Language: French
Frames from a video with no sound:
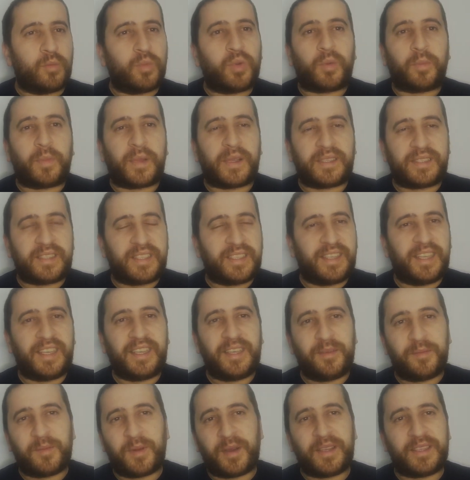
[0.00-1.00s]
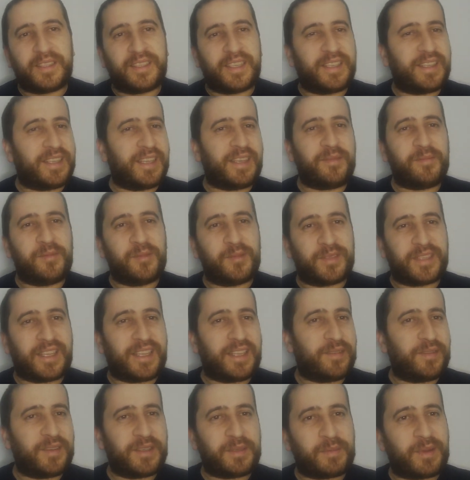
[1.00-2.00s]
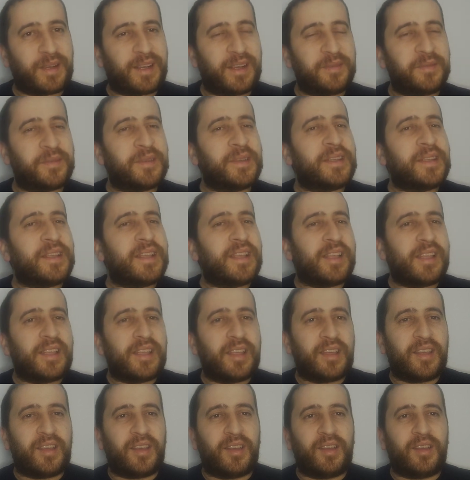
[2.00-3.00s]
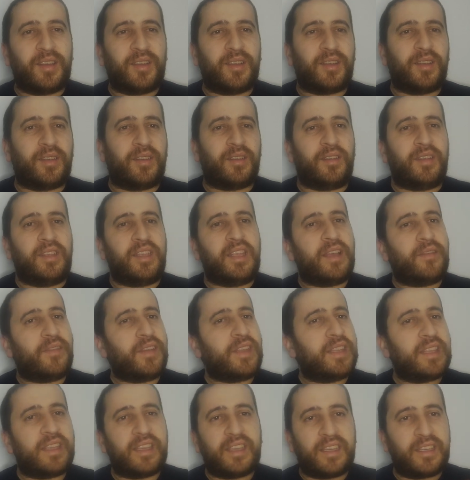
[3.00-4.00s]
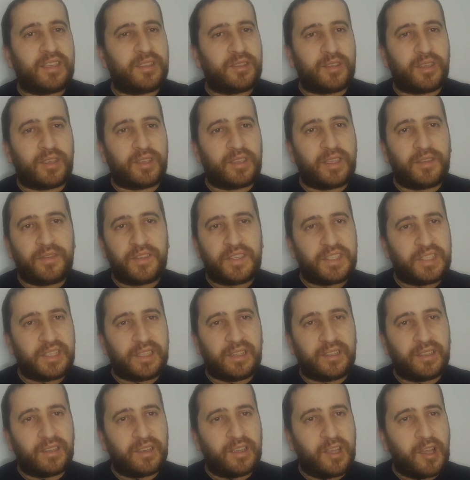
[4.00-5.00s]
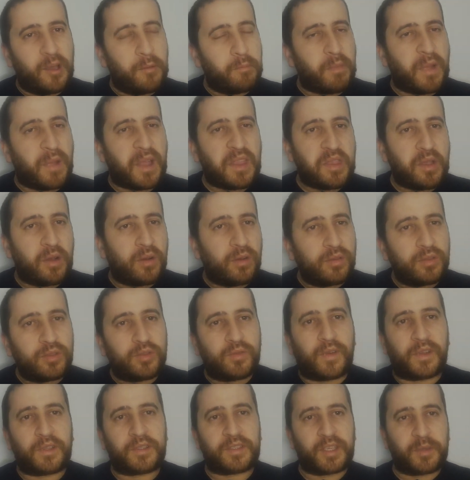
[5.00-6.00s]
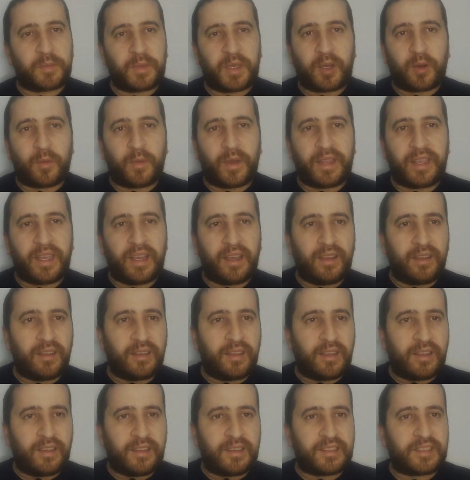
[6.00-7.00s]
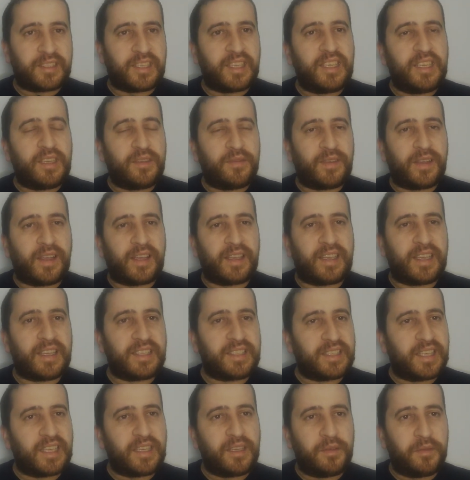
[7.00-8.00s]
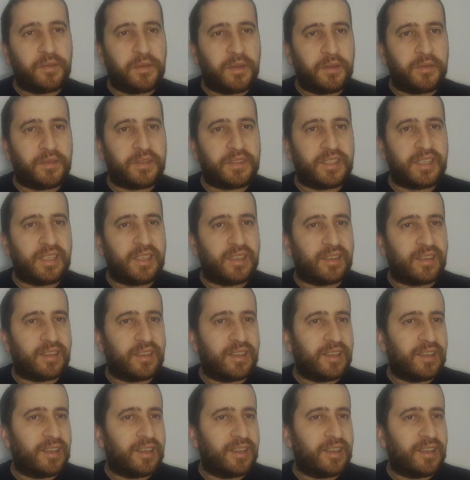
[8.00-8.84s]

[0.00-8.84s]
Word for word: pour pas citer, ouais, ça bon, ça a été fait, c'est pas grave. Euh, il y avait des, des vigiles. Maintenant, tu vas dans un Micromania, ce qui fait la caisse, qui fait le vigile,